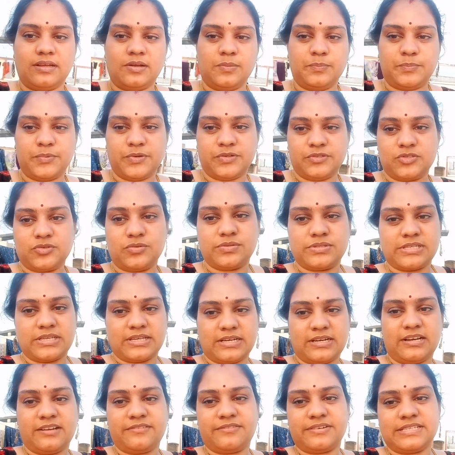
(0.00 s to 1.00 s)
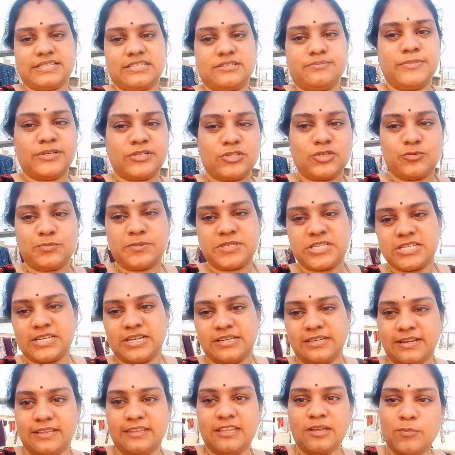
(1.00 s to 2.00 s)
ఇప్పుడు చూసారుగా ఫస్ట్ మీకు
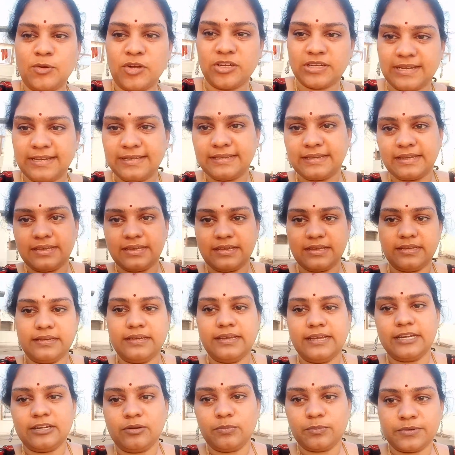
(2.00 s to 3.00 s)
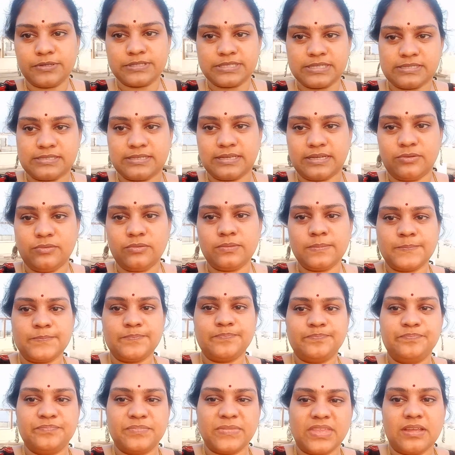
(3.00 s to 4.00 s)
చూపించాను కదా మొక్కలకి నీళ్లు పోసేసాను
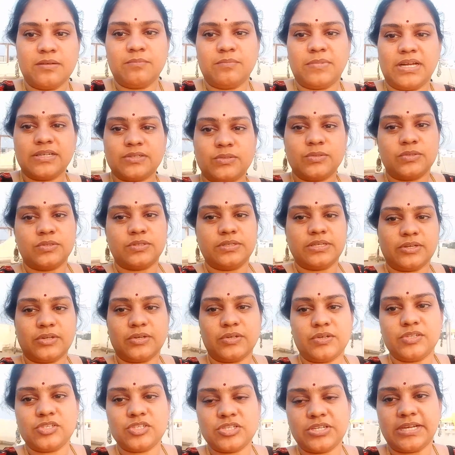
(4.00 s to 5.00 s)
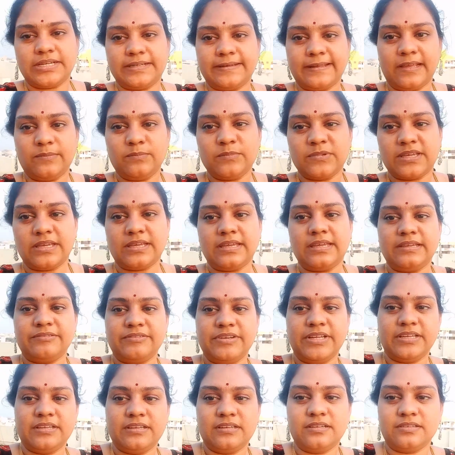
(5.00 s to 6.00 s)
మాకు ఈరోజు ఈ టైంకి
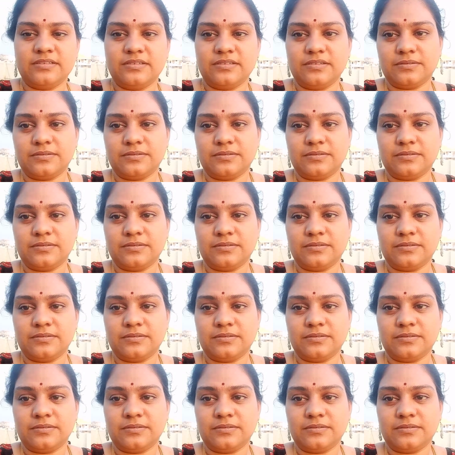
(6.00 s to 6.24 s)
ఈవినింగ్